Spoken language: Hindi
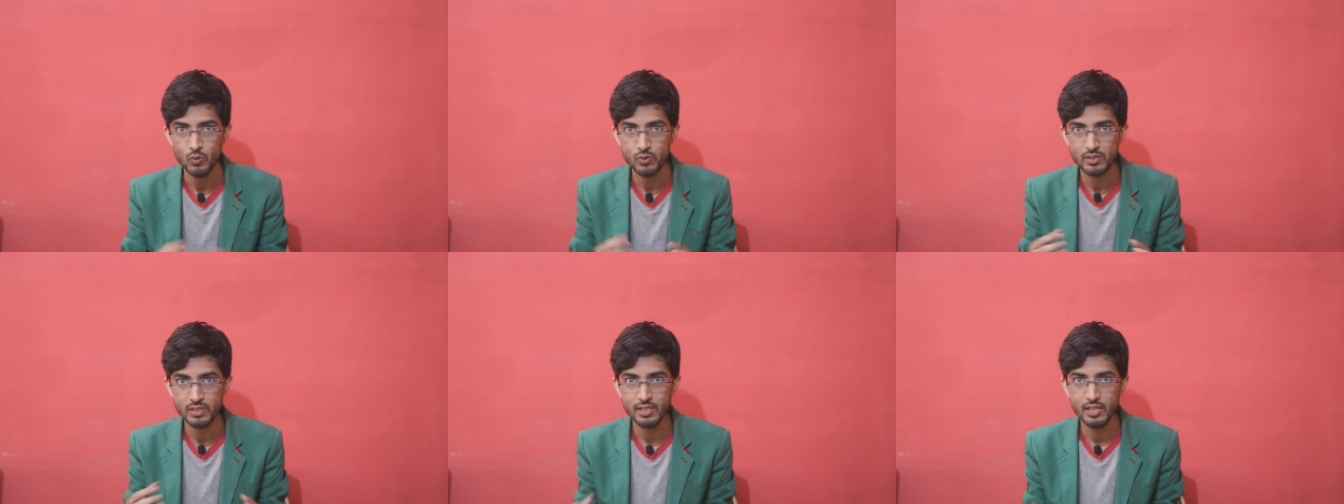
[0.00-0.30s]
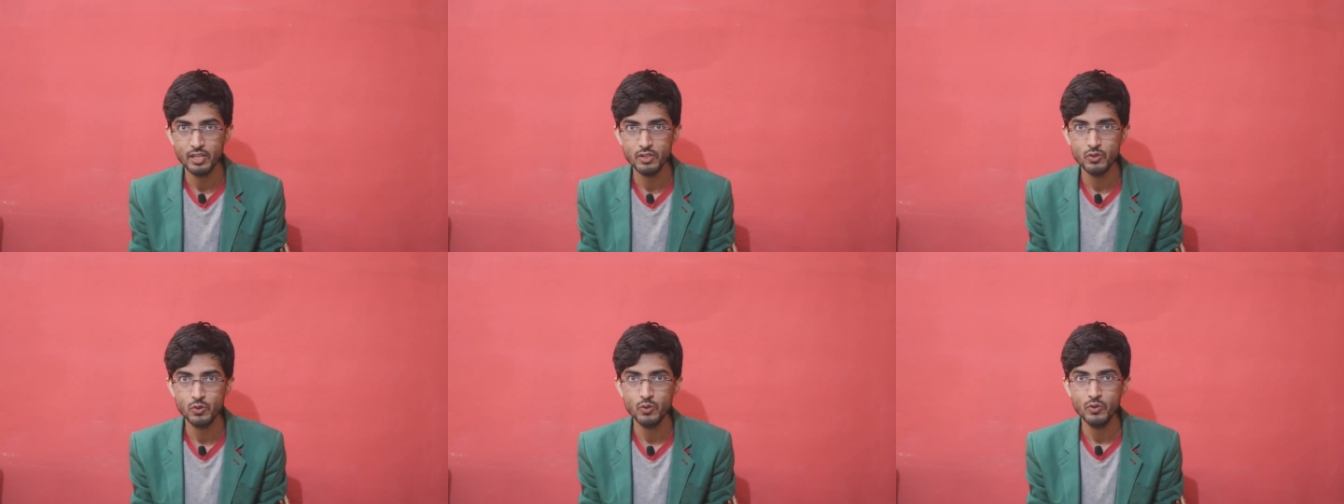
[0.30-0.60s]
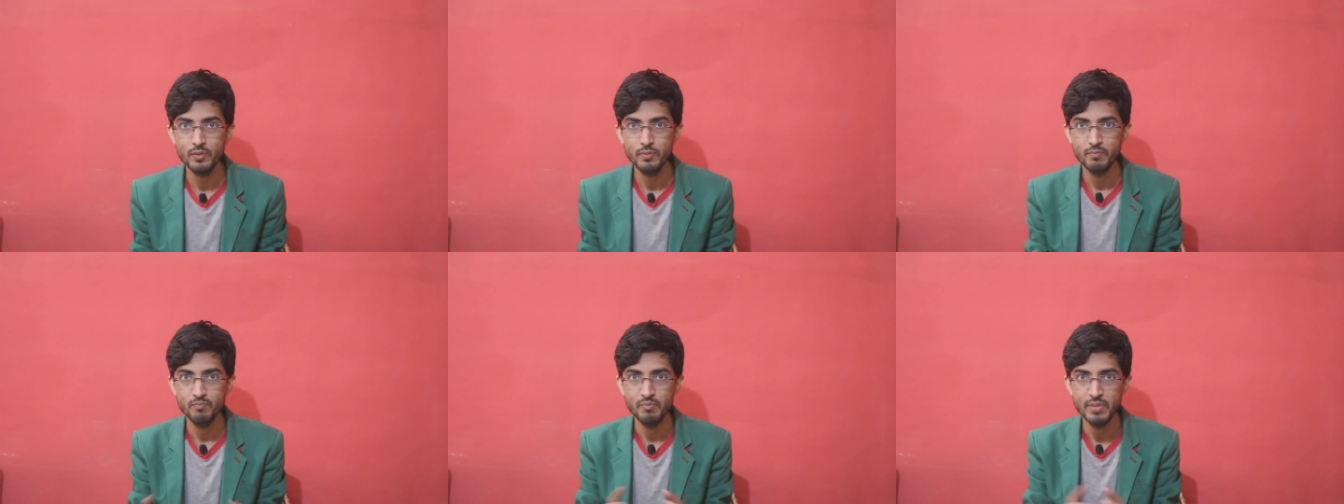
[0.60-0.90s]
उसके
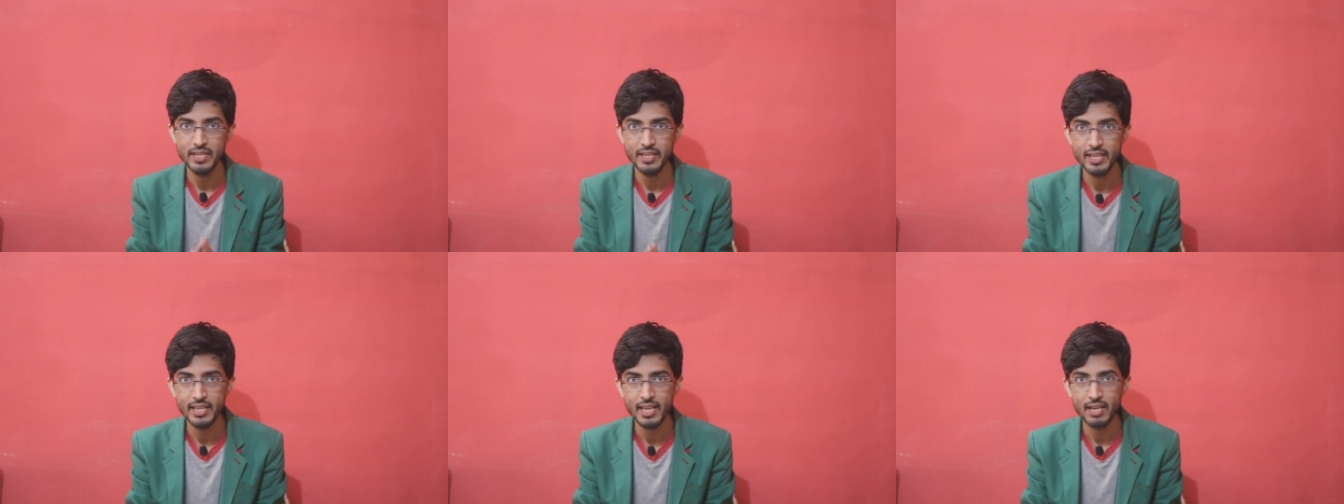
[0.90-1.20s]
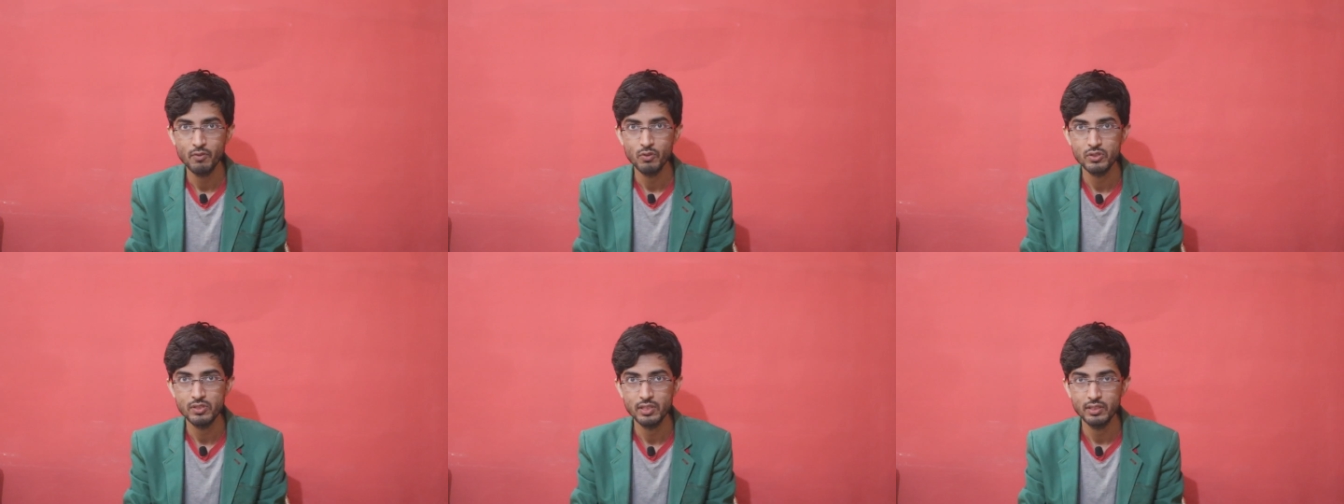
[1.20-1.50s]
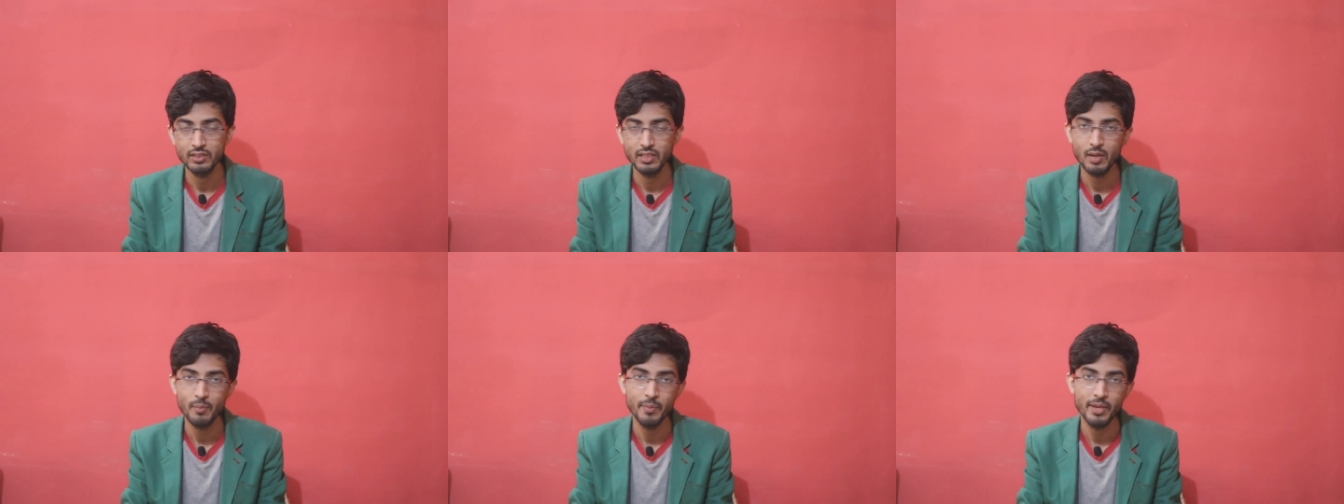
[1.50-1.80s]
जो मीटिंग है वो
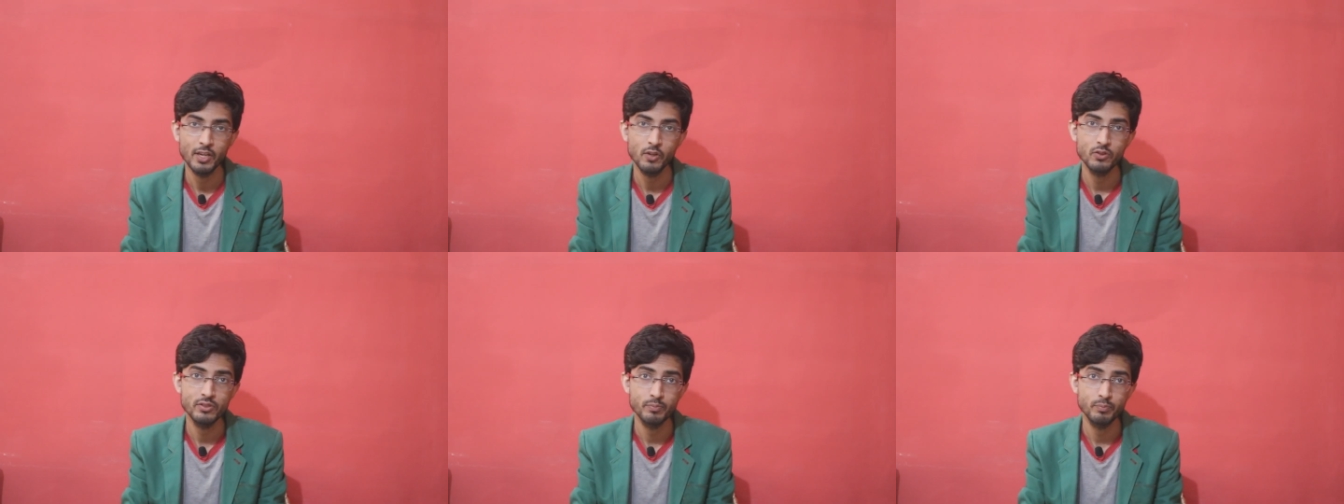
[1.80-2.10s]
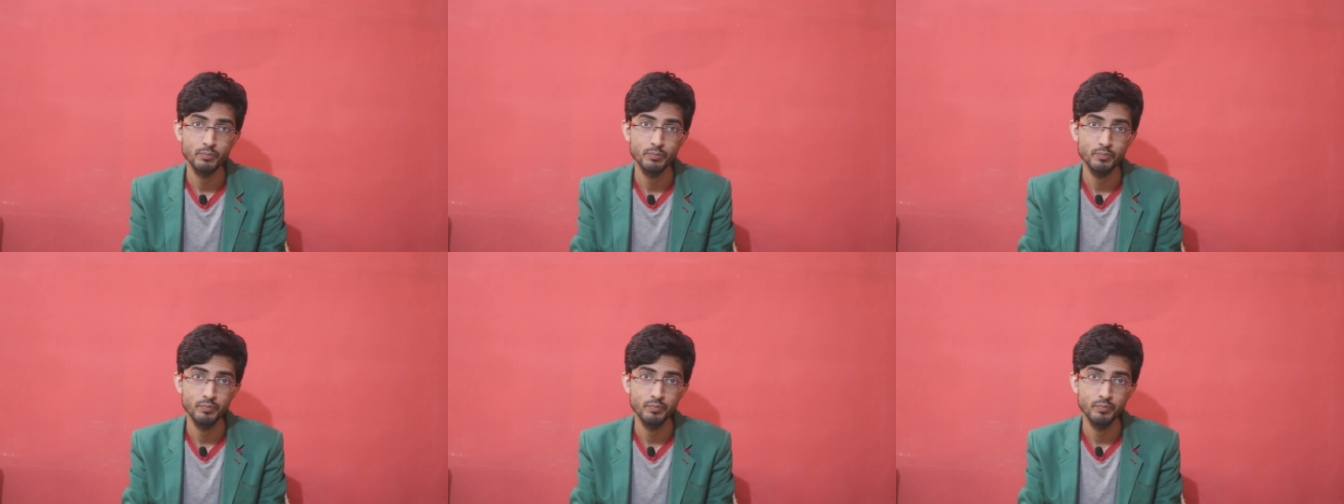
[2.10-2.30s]
सत्रह मई को